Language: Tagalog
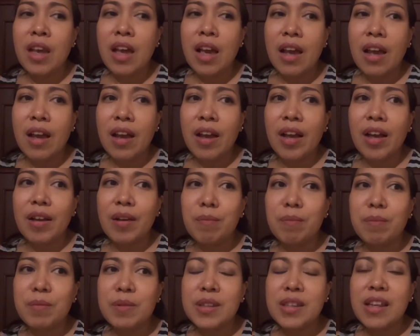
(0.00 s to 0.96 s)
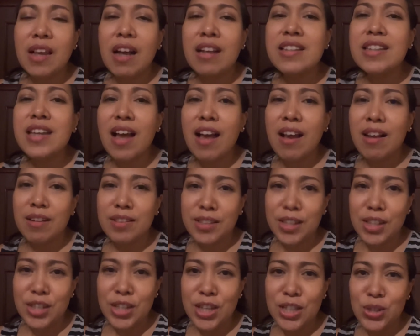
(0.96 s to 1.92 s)
Um, ang, sa, ang
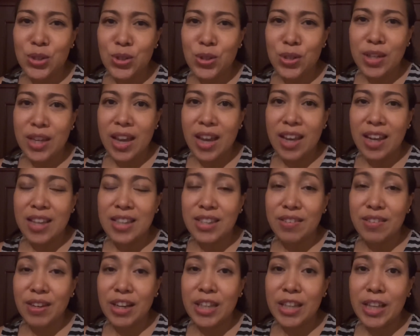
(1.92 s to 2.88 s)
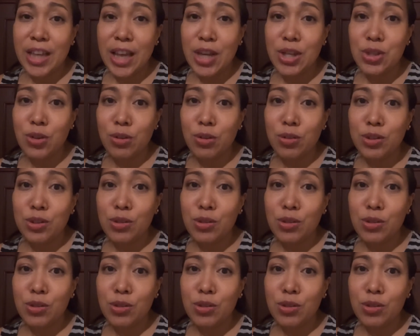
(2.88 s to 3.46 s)
suggestion niya is radiation.